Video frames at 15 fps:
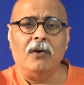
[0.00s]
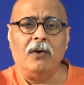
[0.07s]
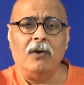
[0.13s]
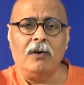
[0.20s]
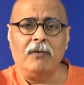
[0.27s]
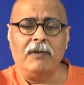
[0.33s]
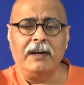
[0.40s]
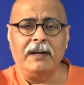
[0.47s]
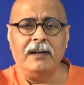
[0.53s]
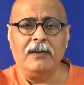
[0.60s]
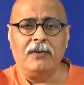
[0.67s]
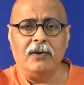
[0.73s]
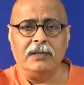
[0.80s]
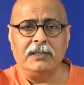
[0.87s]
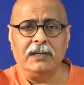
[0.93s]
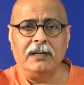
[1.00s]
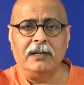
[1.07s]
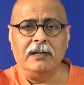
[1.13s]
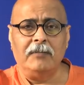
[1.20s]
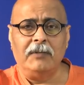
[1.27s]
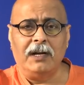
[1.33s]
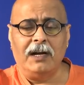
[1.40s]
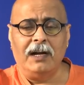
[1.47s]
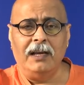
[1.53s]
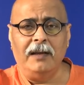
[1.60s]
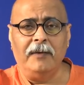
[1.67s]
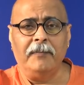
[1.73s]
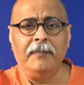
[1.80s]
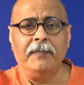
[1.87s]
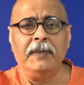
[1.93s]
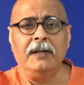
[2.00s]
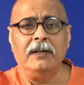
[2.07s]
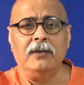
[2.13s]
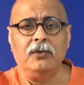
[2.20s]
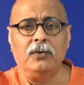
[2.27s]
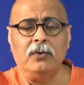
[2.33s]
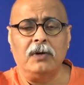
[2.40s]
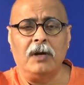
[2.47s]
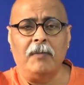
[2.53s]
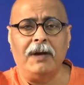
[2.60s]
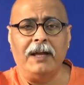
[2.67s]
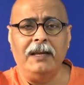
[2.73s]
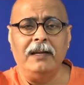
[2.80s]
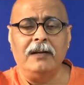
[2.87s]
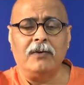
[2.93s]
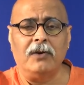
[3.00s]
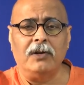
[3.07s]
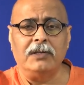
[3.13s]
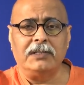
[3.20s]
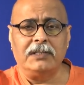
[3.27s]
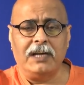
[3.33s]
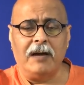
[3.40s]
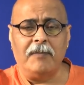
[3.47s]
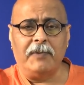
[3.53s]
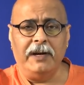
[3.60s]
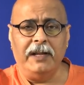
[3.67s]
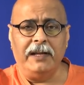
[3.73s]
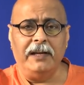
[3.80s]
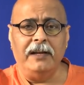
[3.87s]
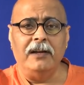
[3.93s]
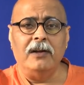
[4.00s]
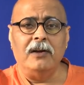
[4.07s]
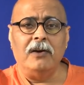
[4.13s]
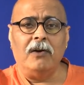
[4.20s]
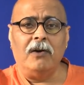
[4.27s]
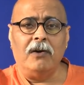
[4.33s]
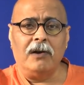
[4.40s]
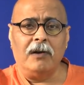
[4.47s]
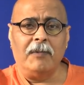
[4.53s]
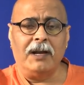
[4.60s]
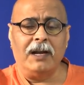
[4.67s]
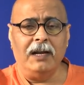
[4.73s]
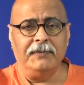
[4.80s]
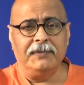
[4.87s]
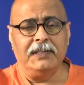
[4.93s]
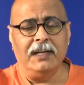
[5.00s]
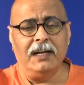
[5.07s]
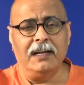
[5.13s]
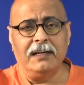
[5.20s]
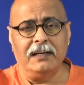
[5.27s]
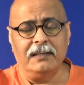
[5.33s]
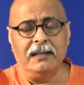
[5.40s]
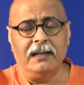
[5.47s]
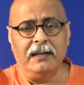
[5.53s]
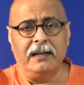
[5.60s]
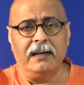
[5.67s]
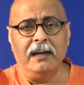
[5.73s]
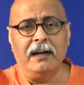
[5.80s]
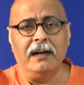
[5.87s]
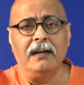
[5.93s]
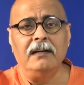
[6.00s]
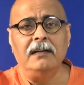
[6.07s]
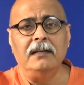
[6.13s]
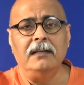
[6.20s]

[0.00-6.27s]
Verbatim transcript: और वर्किंग कॉस्ट अगर हम लगा लें तो हमारी कॉस्ट क्या पड़ेगी और हमारा एफ कितना निकलेगा